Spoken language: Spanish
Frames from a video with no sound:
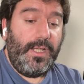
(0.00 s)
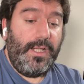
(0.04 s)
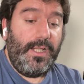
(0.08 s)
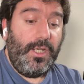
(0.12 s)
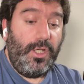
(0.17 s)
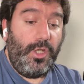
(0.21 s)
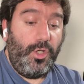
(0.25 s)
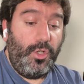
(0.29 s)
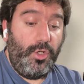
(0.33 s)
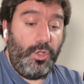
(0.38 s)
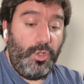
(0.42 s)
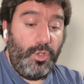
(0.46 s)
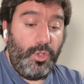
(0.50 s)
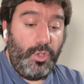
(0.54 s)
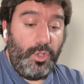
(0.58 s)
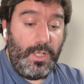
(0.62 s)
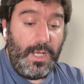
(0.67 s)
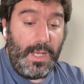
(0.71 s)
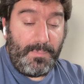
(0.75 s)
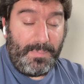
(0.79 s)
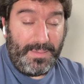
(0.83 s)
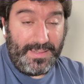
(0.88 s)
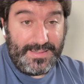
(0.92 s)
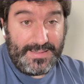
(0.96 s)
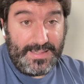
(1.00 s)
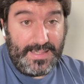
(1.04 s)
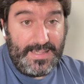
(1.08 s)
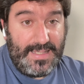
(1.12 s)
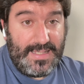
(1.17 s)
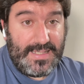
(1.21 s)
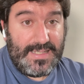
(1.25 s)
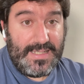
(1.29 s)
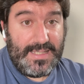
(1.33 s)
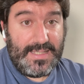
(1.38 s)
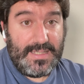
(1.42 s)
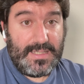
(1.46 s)
Mm, la pantalla
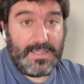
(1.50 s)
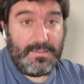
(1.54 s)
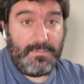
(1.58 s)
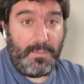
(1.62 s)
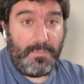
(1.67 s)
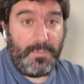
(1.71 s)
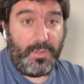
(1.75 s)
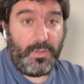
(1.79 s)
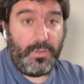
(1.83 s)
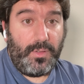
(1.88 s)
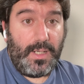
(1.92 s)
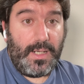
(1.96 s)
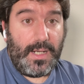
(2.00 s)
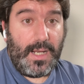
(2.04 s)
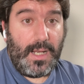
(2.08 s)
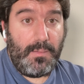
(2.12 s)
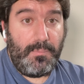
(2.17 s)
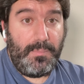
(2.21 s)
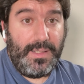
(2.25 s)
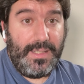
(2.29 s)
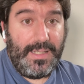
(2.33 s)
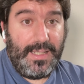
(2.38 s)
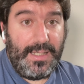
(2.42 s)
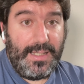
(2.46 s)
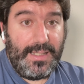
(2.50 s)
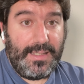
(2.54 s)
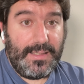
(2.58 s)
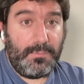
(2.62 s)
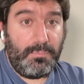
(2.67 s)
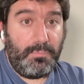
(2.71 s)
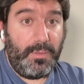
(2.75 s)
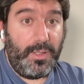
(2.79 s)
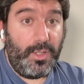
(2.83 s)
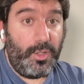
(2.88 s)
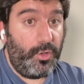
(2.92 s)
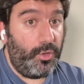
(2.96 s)
sí que se va a mejorar al mini LED,
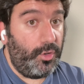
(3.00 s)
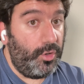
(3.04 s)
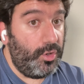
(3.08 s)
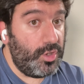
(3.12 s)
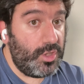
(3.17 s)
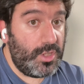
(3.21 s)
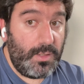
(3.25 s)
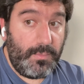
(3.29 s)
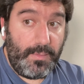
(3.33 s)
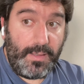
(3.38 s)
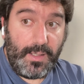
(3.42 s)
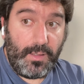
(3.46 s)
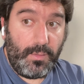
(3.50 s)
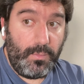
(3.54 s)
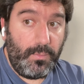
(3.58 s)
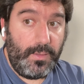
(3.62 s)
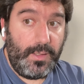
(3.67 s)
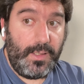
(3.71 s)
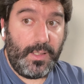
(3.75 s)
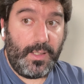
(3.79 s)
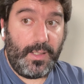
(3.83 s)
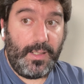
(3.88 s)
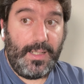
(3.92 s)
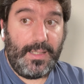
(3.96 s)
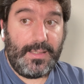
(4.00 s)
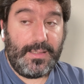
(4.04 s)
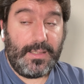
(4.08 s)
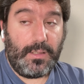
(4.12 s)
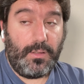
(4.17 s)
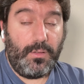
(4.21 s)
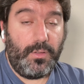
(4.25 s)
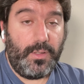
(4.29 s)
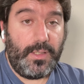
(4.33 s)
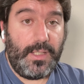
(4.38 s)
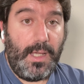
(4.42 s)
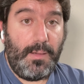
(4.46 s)
pero no se va a incluir la
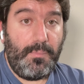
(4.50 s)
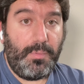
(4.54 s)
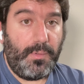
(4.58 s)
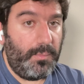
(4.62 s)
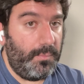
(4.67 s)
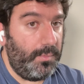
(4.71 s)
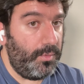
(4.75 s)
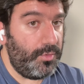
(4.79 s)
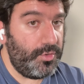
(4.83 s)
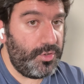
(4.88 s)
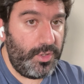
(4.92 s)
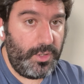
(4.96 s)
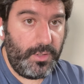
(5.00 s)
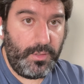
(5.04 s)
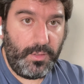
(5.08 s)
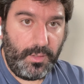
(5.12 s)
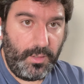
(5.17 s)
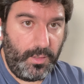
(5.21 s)
tecnología ProMotion.